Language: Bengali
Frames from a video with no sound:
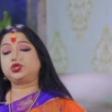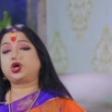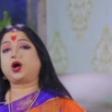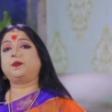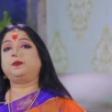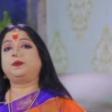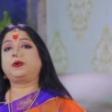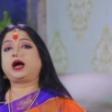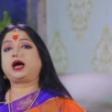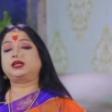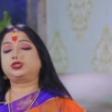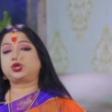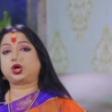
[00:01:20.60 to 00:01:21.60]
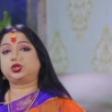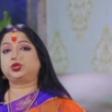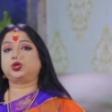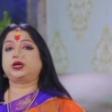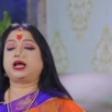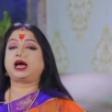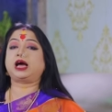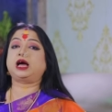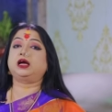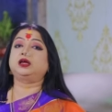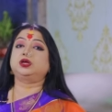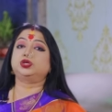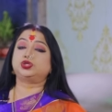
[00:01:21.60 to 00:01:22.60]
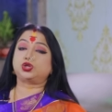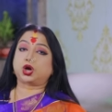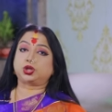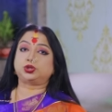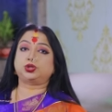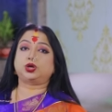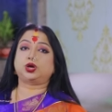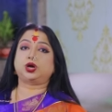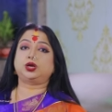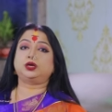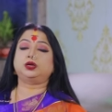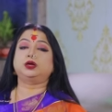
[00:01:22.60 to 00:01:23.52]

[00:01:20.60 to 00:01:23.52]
চম্পা চন্দনা চন্দন